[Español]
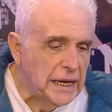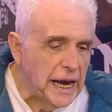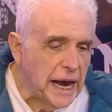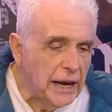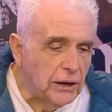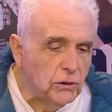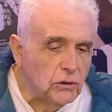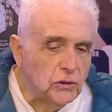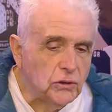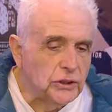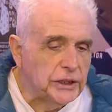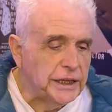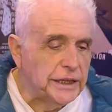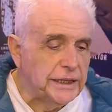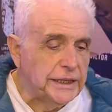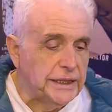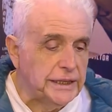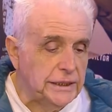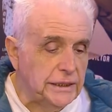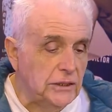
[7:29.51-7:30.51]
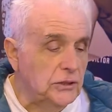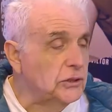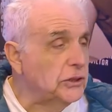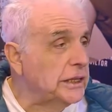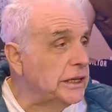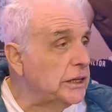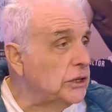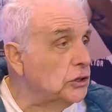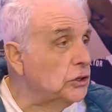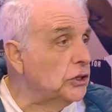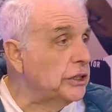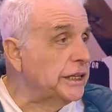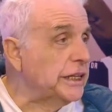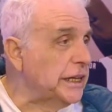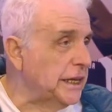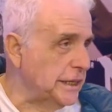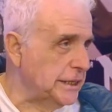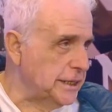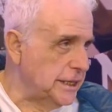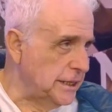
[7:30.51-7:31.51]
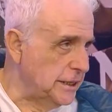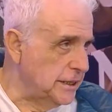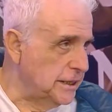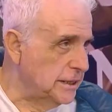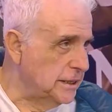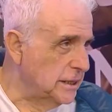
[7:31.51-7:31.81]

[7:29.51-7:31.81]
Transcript: hago lo que, lo que escogí hacer.